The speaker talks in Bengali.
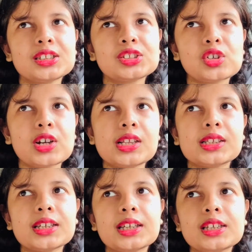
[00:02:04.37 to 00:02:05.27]
সকাল
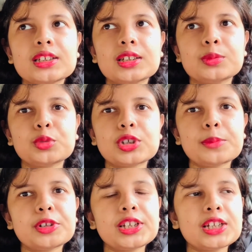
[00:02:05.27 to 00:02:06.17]
থেকেই
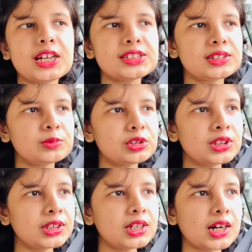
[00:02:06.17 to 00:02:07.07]
মোটামুটি কাজের
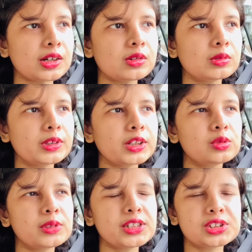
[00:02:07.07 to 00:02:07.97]
মধ্যেই কাটলো
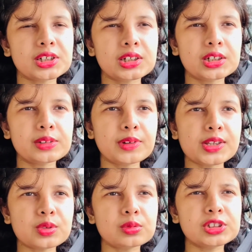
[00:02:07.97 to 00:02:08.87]
একটু এই চারটা
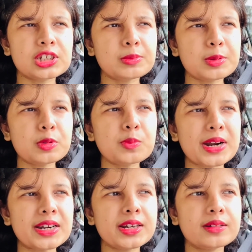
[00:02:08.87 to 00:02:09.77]
রিভাইজ করছিলাম এবং
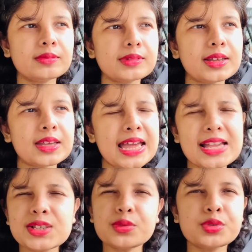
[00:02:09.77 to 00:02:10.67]
বাড়ির
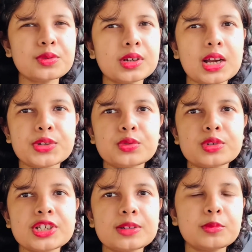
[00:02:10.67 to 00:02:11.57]
অ্যাজ ইউজুয়াল কাজ
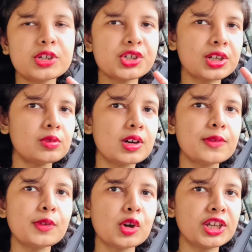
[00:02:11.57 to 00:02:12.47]
করছিলাম বলে সেগুলো আর
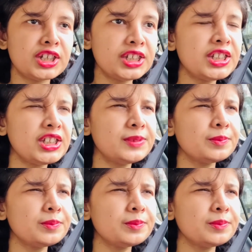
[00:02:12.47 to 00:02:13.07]
ব্লগে নিইনি